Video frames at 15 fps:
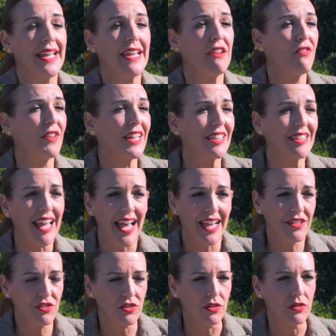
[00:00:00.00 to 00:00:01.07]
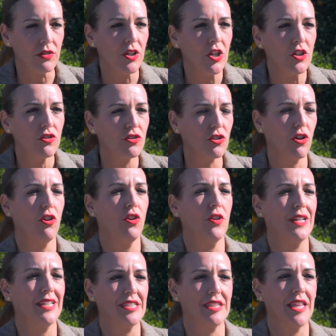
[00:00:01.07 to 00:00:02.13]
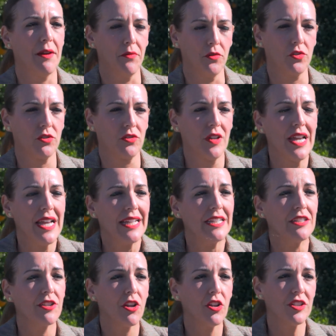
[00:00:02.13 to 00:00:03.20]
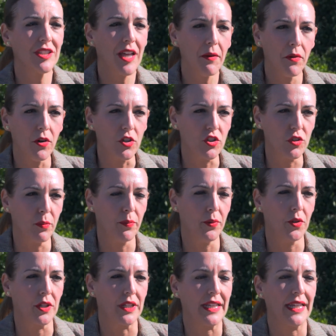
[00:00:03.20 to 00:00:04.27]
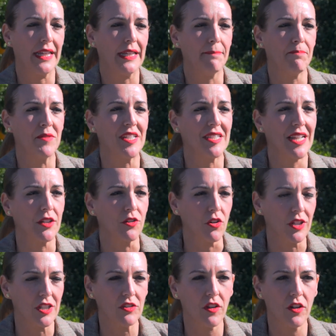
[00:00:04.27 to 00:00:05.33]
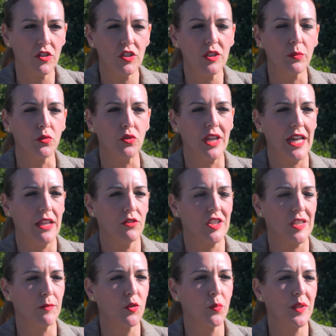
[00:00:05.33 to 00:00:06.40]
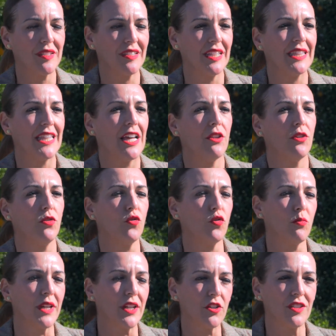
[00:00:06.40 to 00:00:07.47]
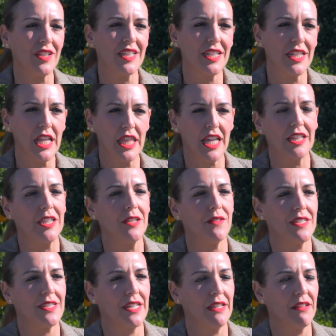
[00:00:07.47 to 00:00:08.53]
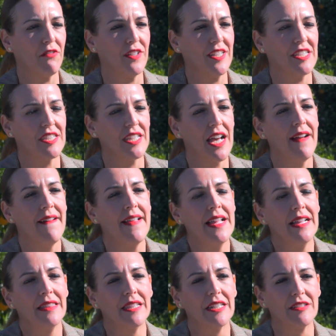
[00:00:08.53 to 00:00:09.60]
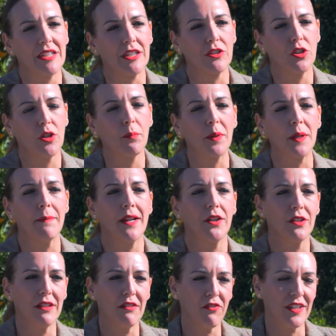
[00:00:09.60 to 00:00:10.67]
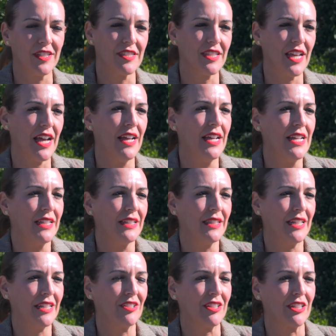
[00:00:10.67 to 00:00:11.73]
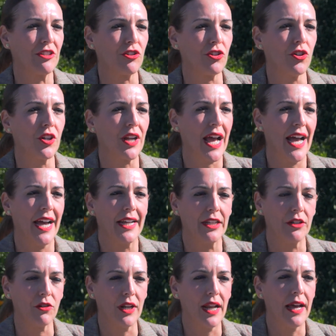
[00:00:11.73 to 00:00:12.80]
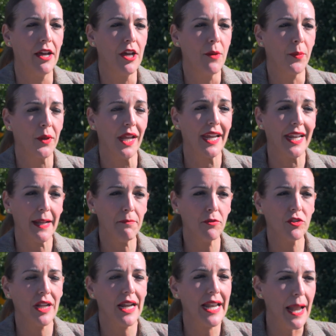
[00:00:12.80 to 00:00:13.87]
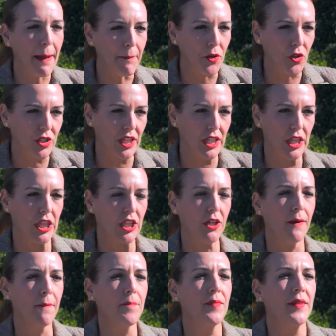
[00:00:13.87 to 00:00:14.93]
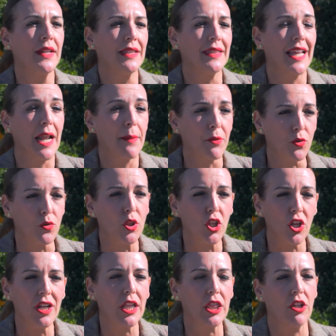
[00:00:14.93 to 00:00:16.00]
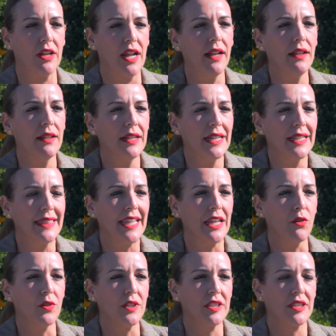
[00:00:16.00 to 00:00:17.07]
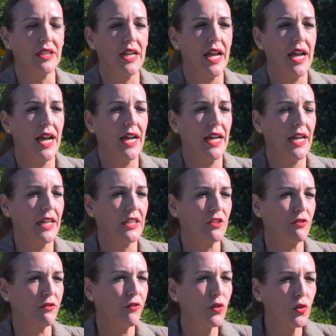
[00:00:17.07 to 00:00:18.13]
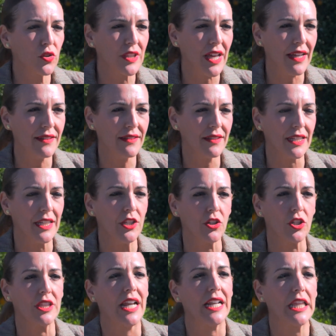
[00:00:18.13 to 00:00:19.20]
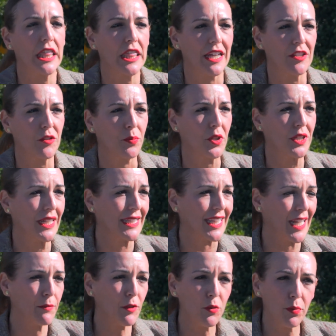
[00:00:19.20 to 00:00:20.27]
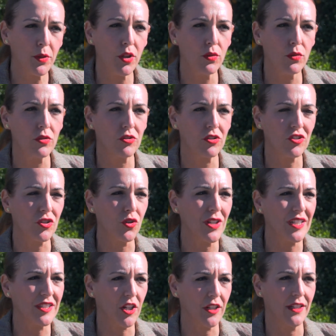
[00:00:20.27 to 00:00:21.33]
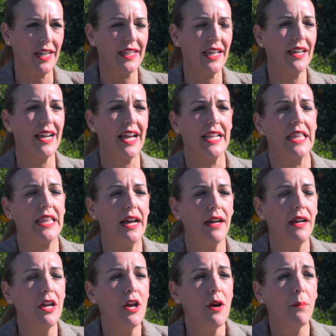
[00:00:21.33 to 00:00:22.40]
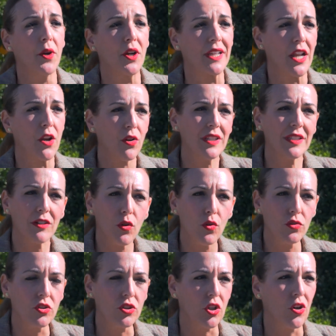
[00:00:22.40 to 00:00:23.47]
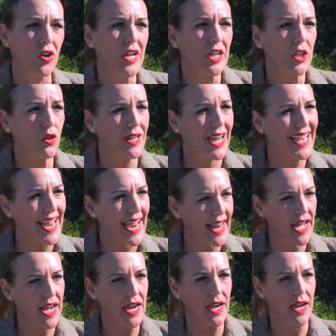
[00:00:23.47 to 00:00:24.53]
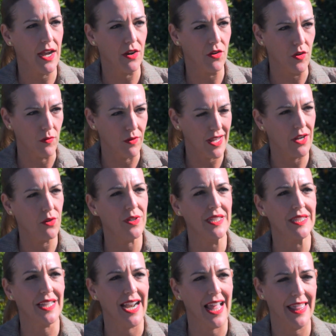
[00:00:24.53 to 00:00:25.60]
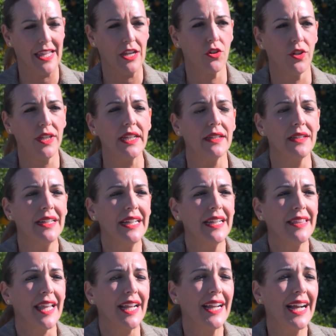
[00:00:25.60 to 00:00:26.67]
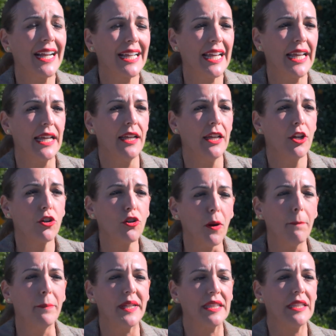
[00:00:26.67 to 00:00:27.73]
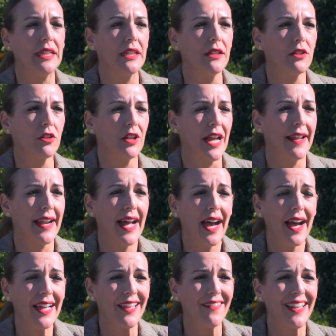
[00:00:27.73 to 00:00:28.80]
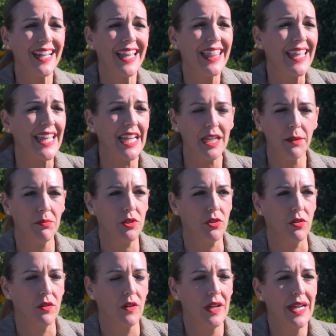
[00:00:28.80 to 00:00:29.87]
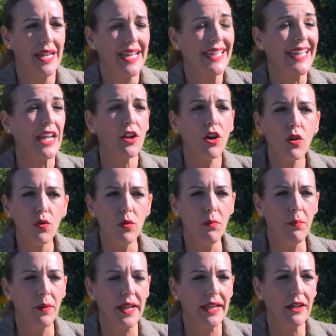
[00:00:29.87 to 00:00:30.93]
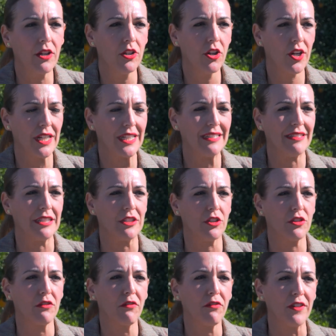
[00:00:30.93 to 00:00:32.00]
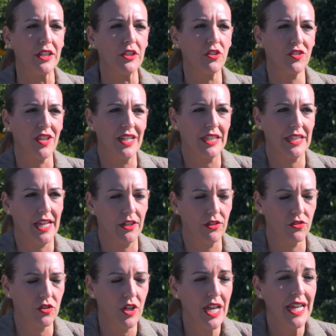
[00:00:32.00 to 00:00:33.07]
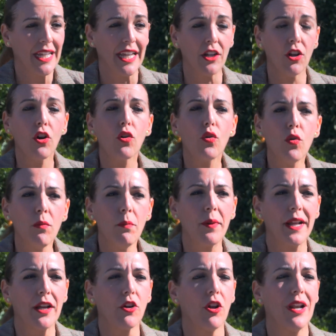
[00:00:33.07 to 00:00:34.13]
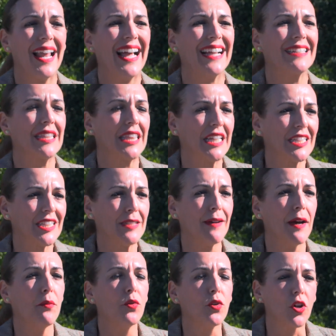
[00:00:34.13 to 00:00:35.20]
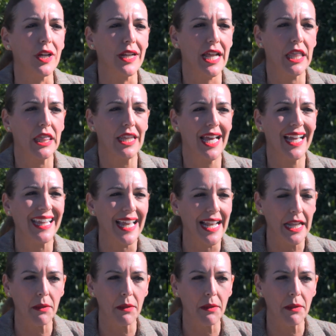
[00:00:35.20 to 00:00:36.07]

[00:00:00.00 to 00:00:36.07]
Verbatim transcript: Y frente a eso, solo está Vox. Y solo está Vox porque desde el Congreso de los Diputados hemos presentado numerosas iniciativas en defensa del sector primario, en defensa del sector agrícola, porque queremos la protección de la producción nacional, de nuestras frutas y hortalizas, porque tenemos productos de una extraordinaria calidad, porque no es justo que una naranja como la nuestra, la de tenga que competir con la naranja que viene de Egipto, que no cumple con los requisitos fitosanitarios, que no cumple con la excesiva burocracia que